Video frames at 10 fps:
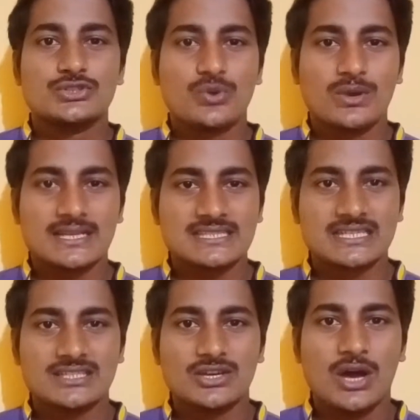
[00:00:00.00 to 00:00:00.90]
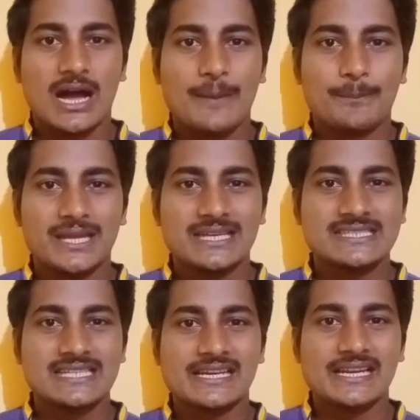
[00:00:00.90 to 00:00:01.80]
సో నా ఛానల్లో ఆ
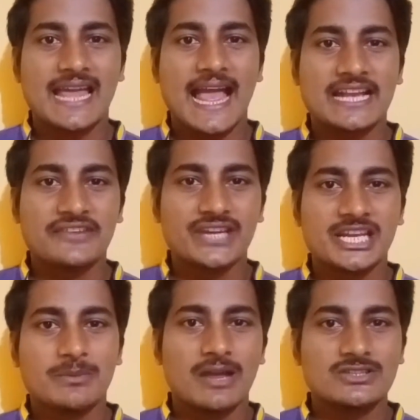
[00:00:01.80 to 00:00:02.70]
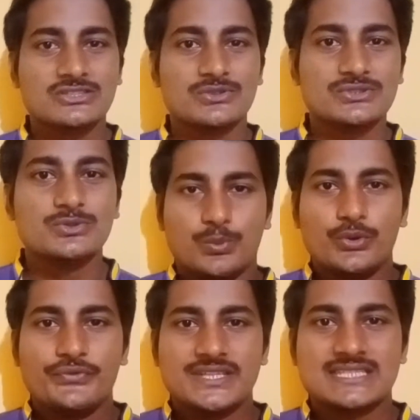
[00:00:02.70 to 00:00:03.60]
ప్లేలిస్ట్ ఏంటంటే అక్వేరియం లవర్స్ కోసం
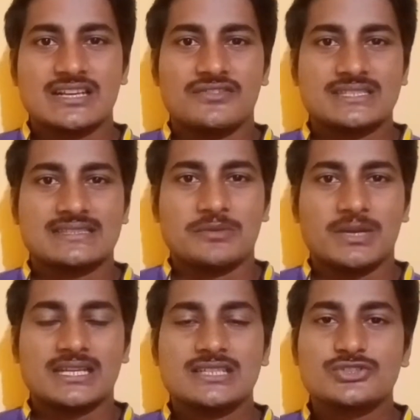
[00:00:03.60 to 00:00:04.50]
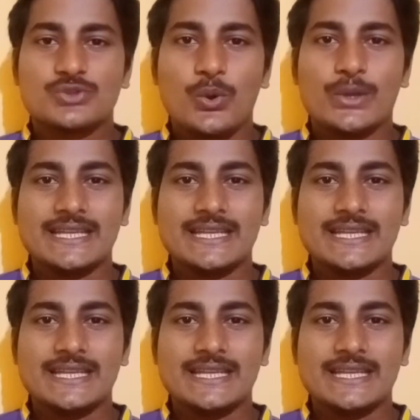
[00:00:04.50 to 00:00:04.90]
పూర్ ఫిష్ లవర్స్ అనమాట సో